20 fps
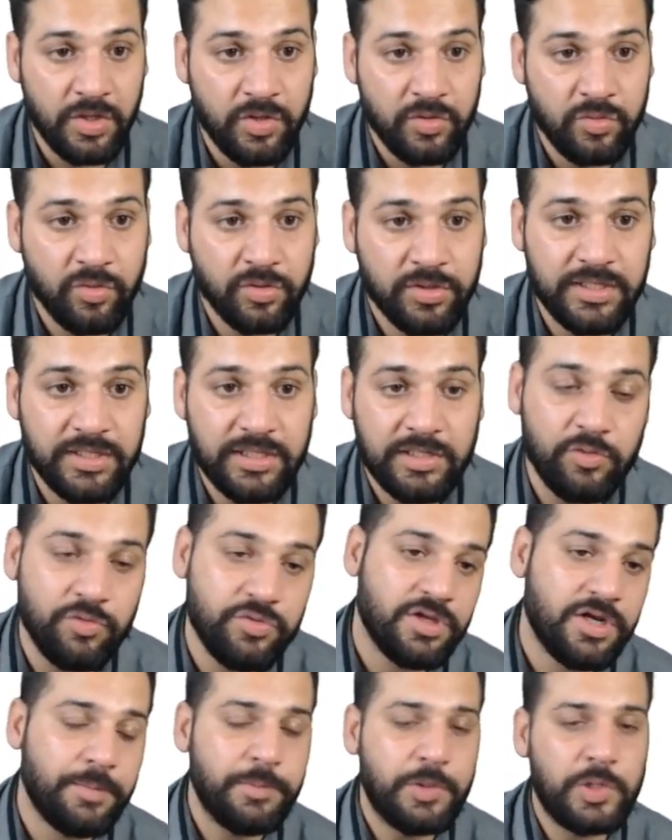तो
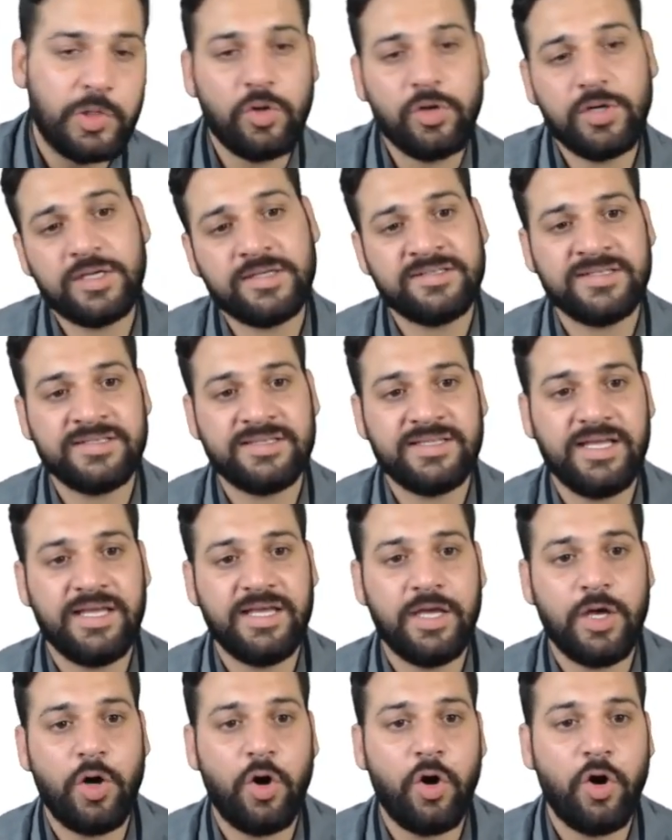कंक्लूजन आप ड्रॉ कर सकते
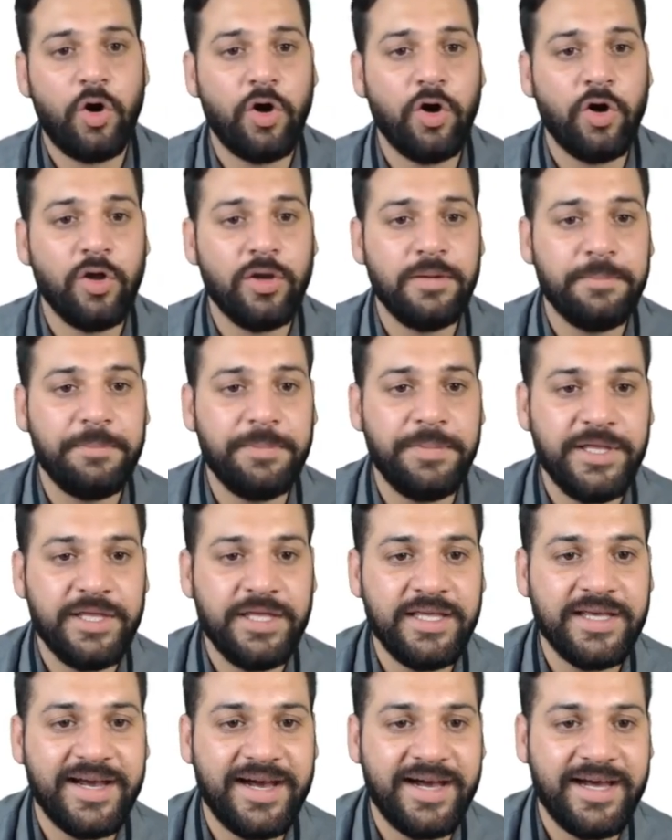हैं ऑल
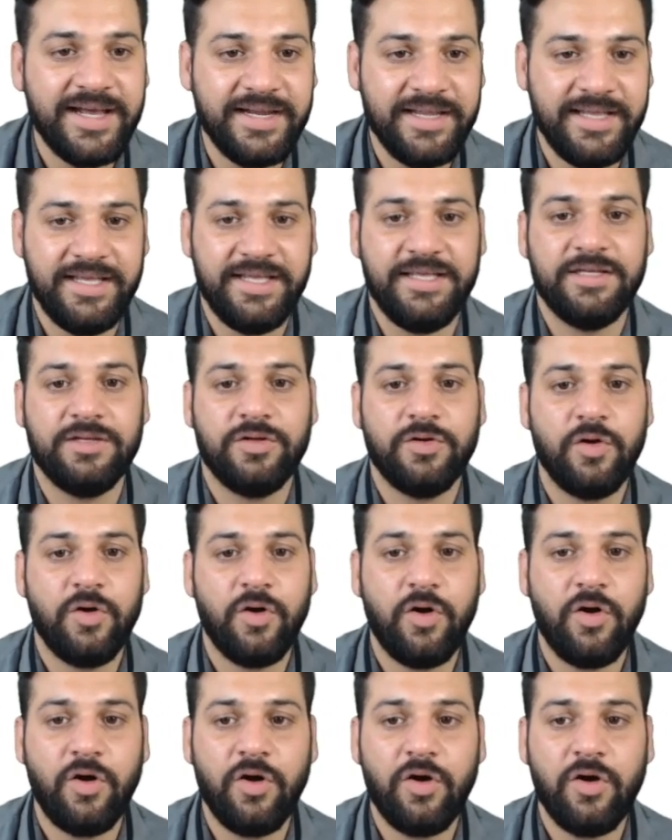बी आर ए
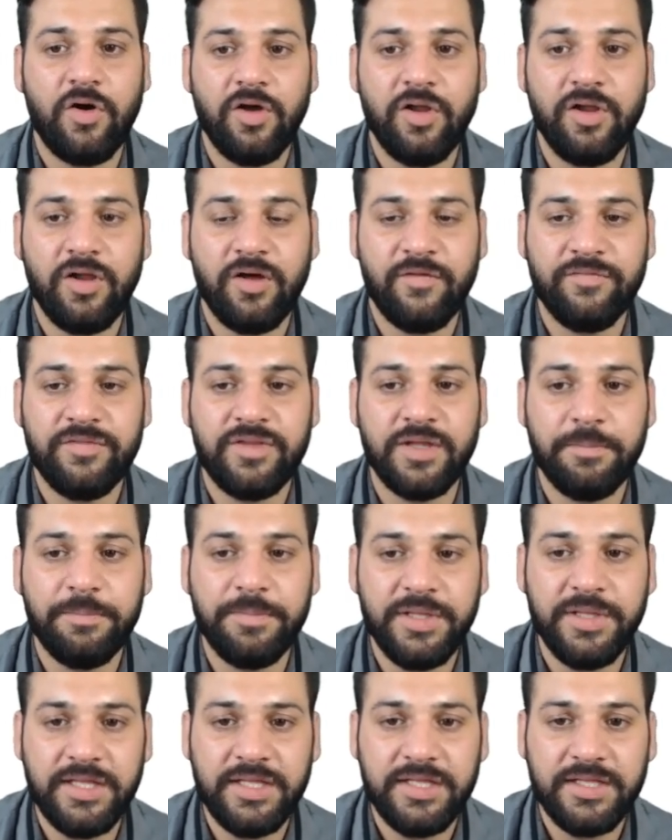ऑल ऑफ द
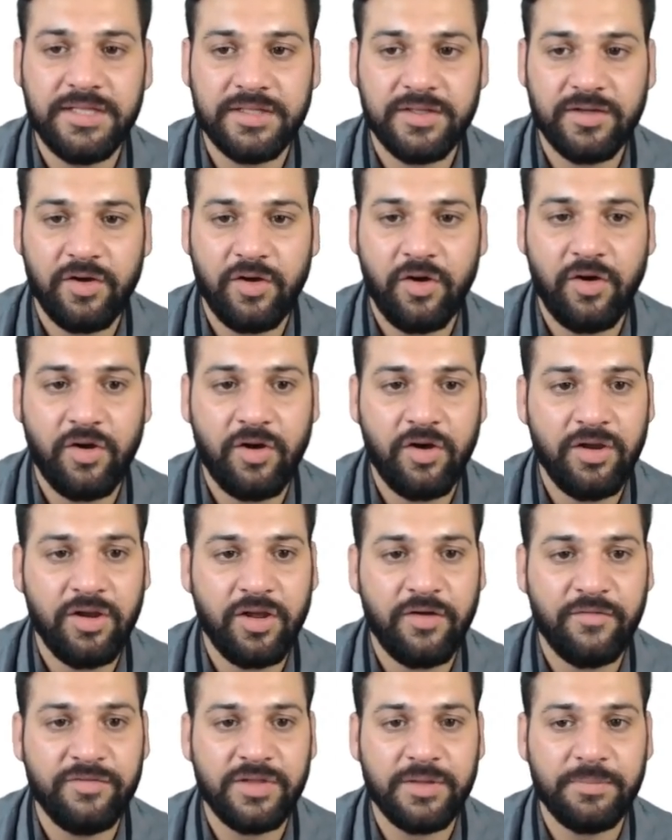बी ऑल
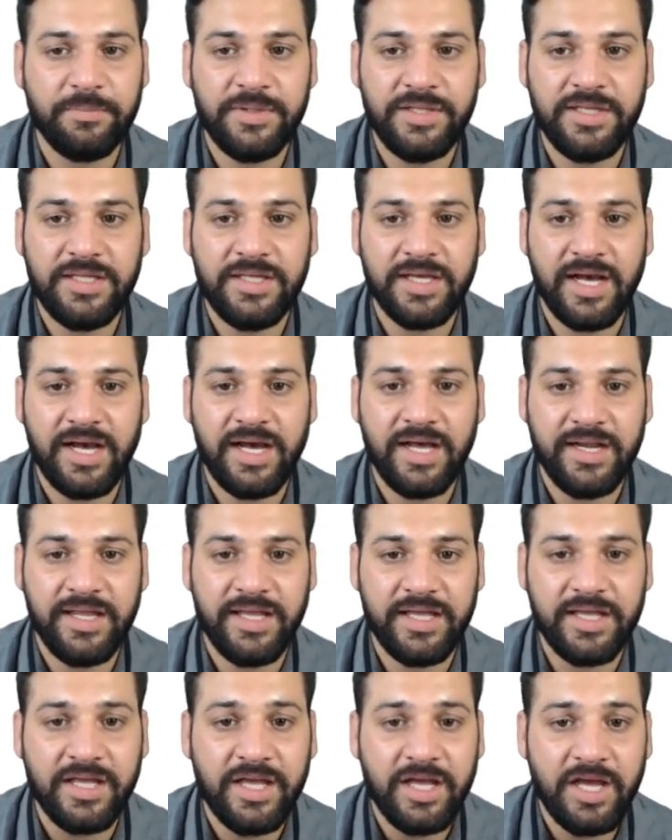ऑफ द बी आर
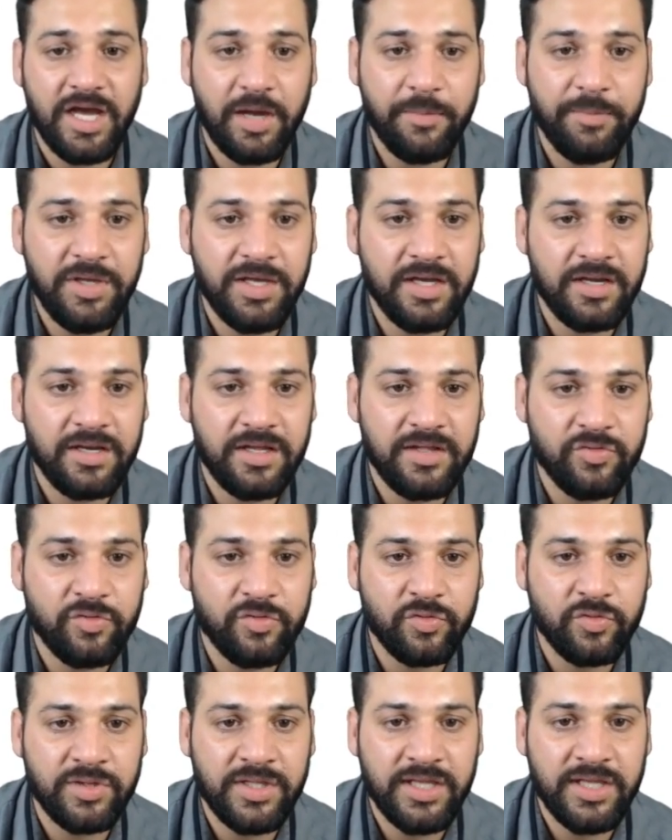ए अभी अगर
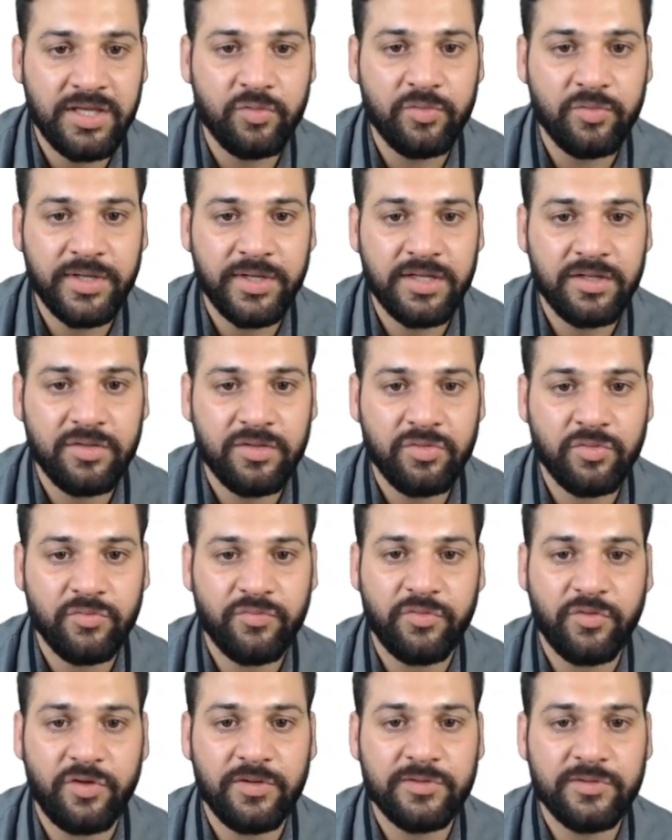इसको देखूं मैं तो
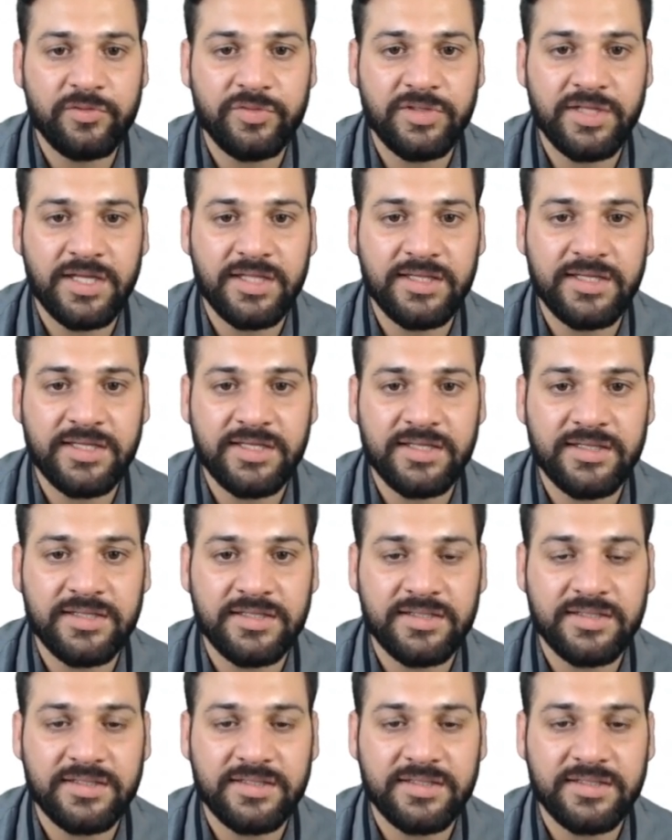फॉल्स हो जाता है